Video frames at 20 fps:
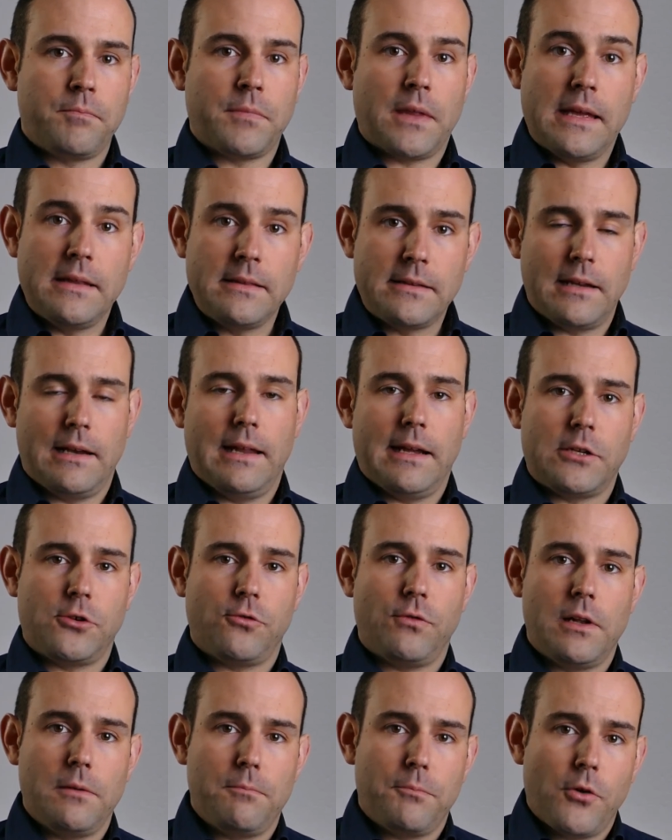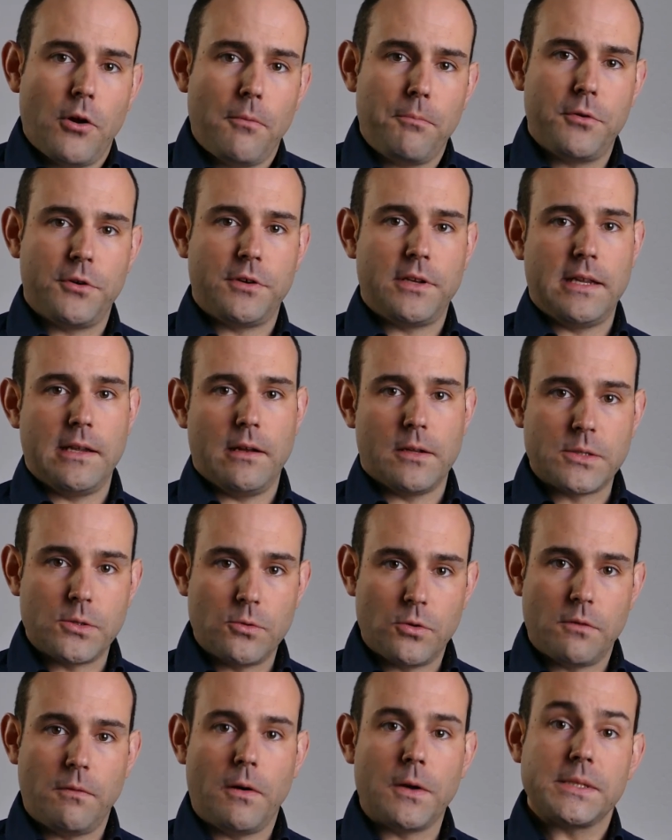Intellectual Property, also
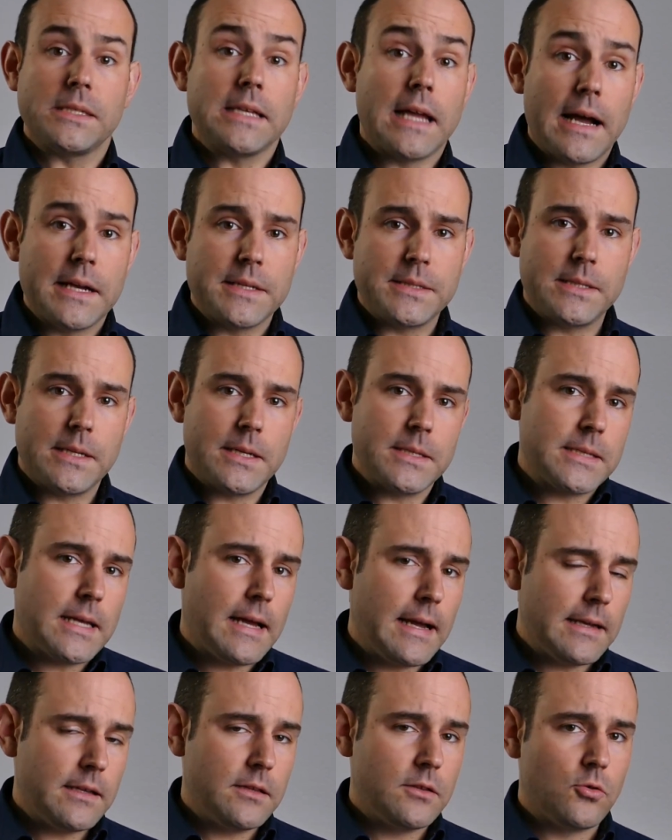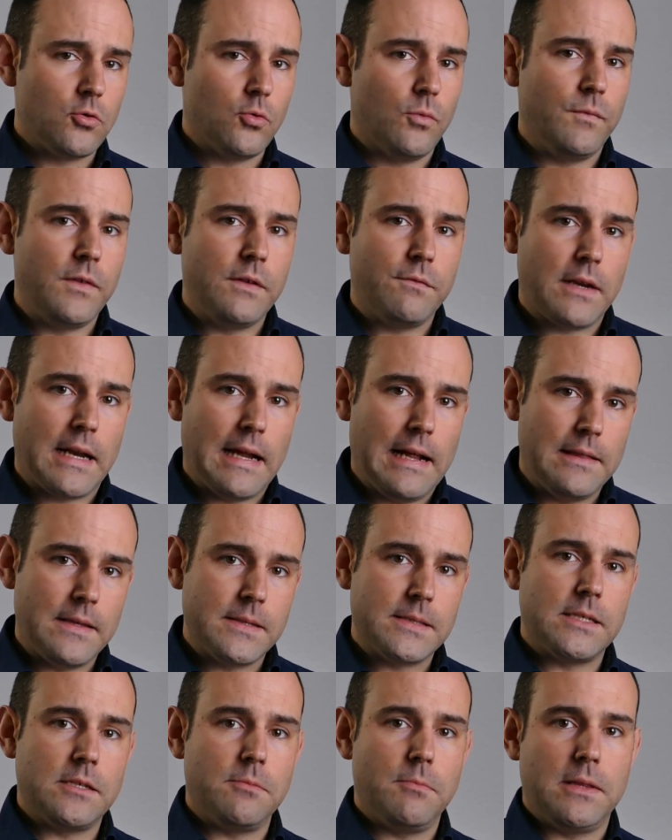quasi geistiges Eigentum, wie verhält
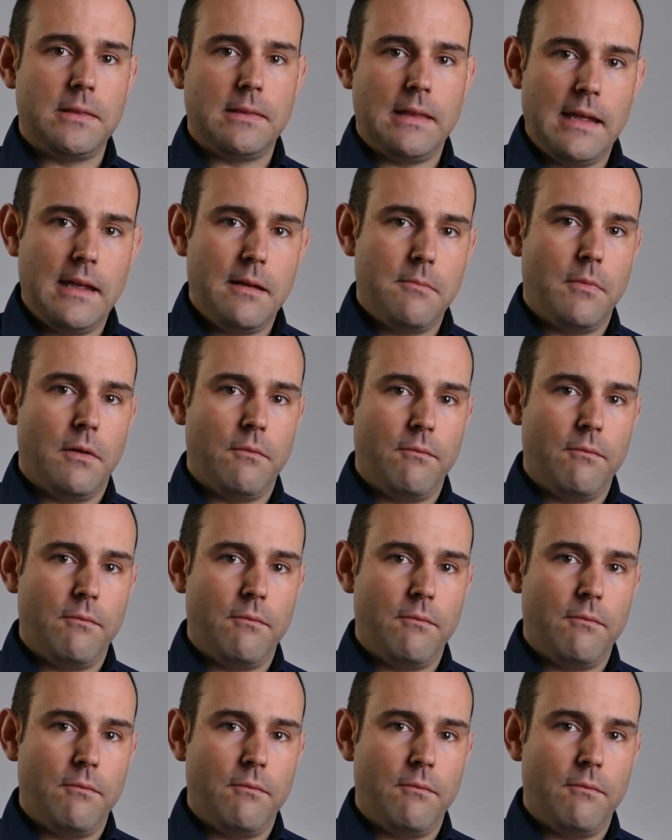es sich mit dem,